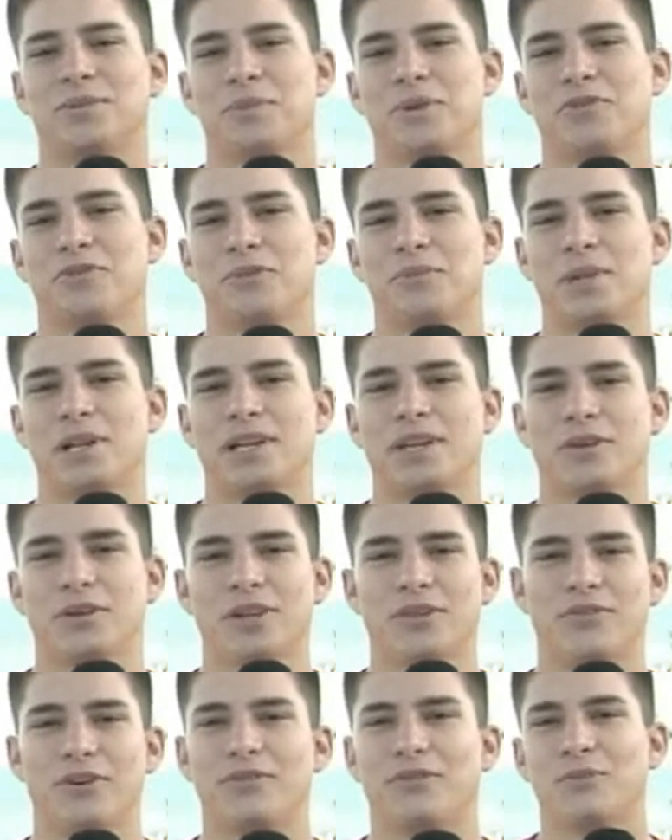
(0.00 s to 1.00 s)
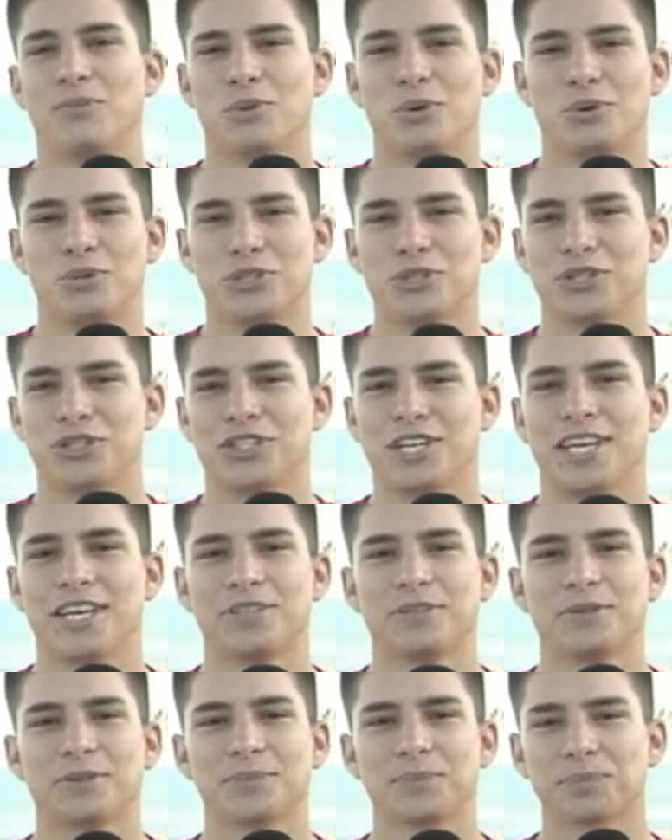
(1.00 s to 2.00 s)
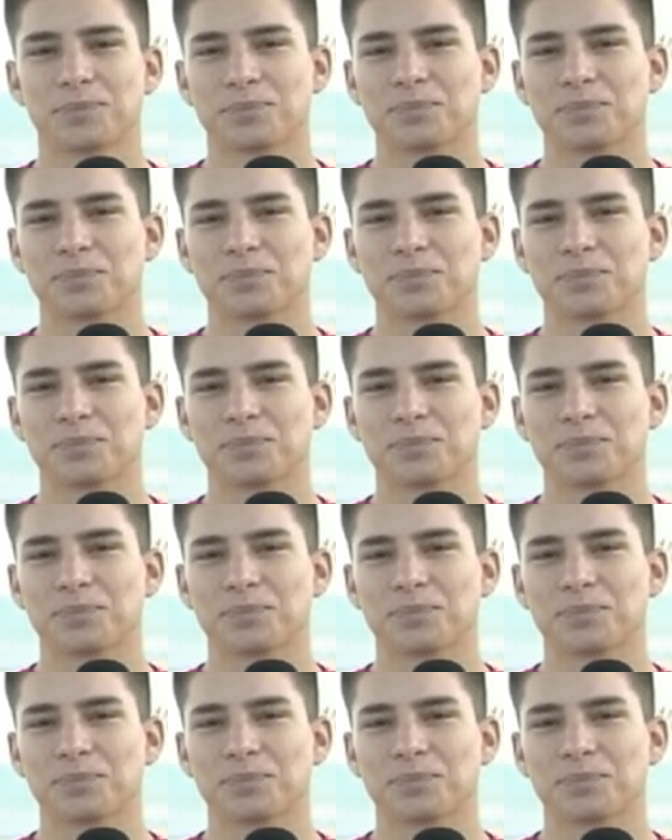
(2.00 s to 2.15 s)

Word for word: toda da minha família que eu levava um pouco de jeito.